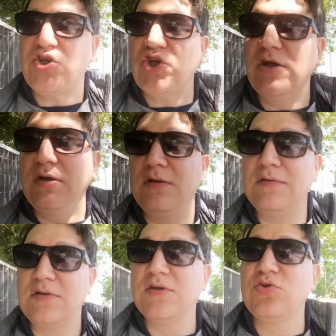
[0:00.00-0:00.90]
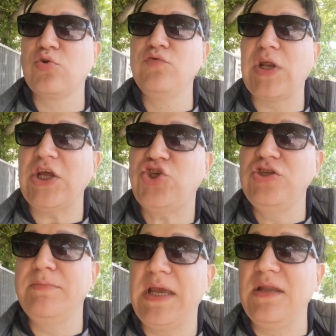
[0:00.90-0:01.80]
a C ne trovo
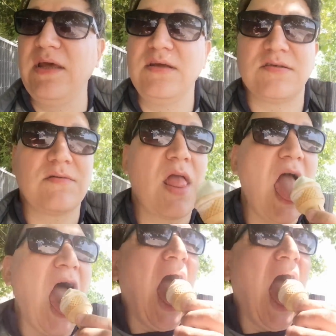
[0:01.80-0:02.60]
300 meglio di questo.